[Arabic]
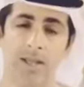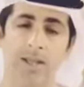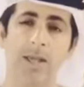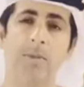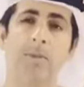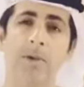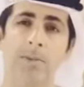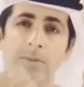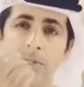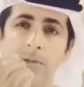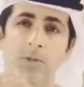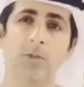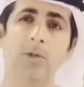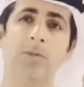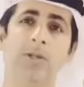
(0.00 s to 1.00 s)
قبر
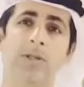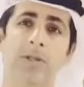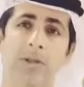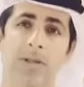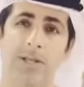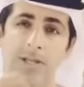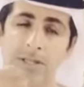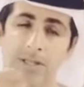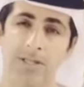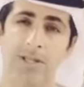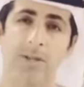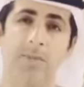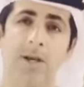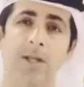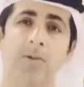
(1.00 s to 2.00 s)
بطول متر اللي
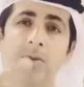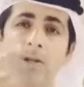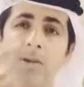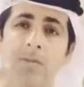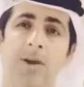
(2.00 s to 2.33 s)
عنده مال واللي